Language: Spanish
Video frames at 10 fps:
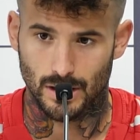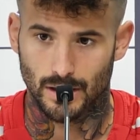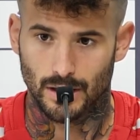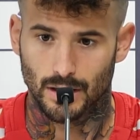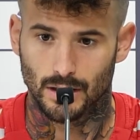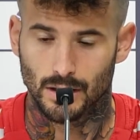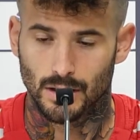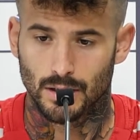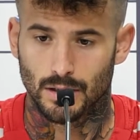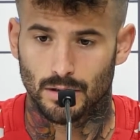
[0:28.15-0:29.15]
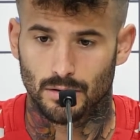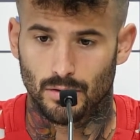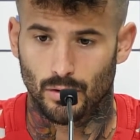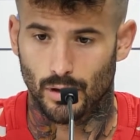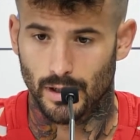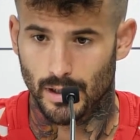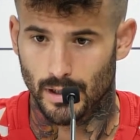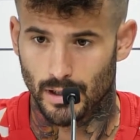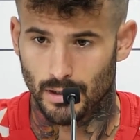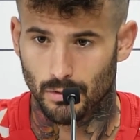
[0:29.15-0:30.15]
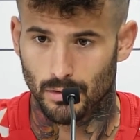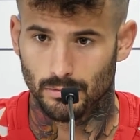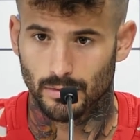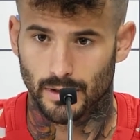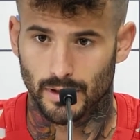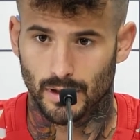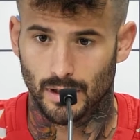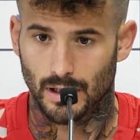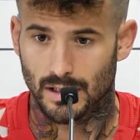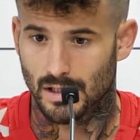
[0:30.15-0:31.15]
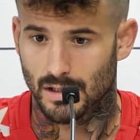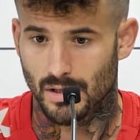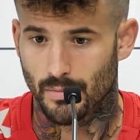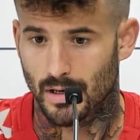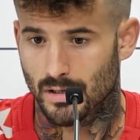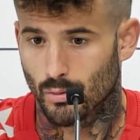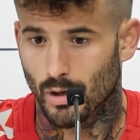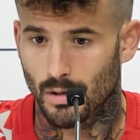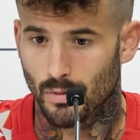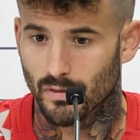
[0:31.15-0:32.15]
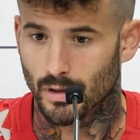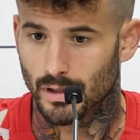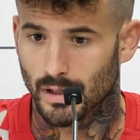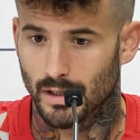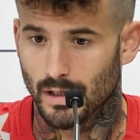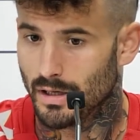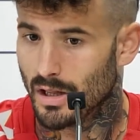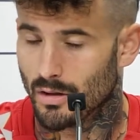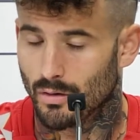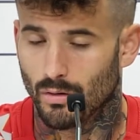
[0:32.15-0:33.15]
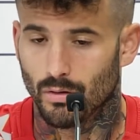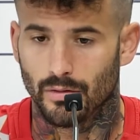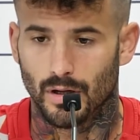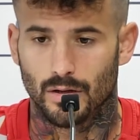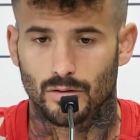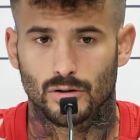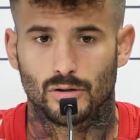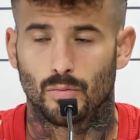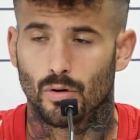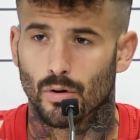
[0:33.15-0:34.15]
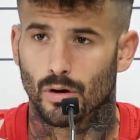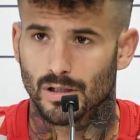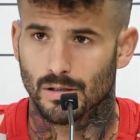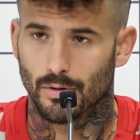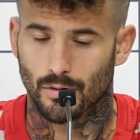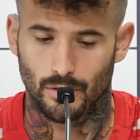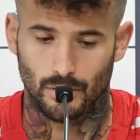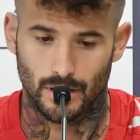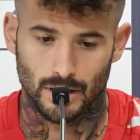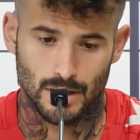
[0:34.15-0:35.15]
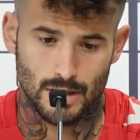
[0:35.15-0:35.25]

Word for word: Eh, yo creo que, bueno, eh, en casa siempre han sido un equipo fuerte, el inicio de ellos no ha sido muy bueno en casa, pero creo que,